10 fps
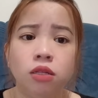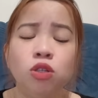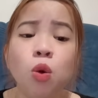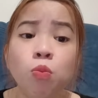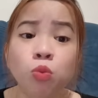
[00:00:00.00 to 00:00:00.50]

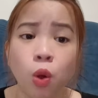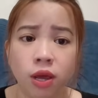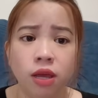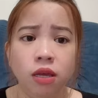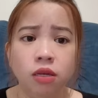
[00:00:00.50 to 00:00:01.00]
trung
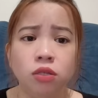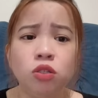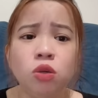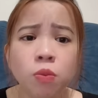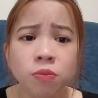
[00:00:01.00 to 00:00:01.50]
thủy
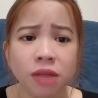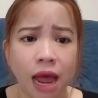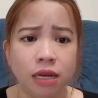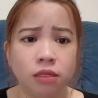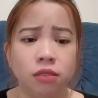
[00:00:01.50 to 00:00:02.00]
trung
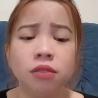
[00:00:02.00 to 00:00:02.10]
thành